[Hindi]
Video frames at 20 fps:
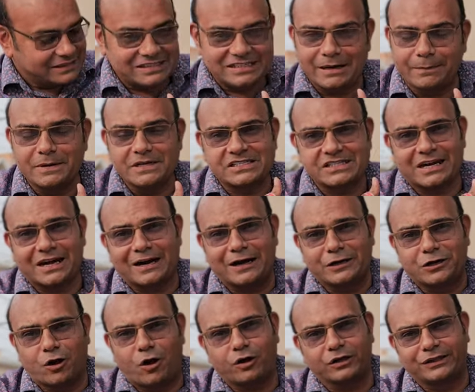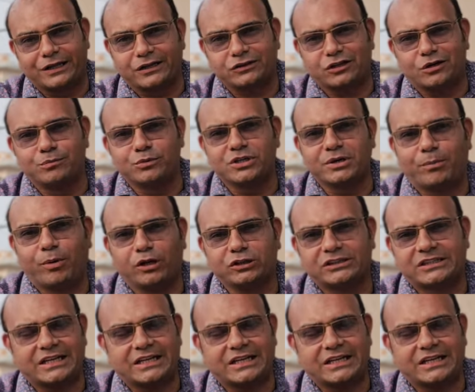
जब इस तरह का डॉग देखता हूँ मुझे बहुत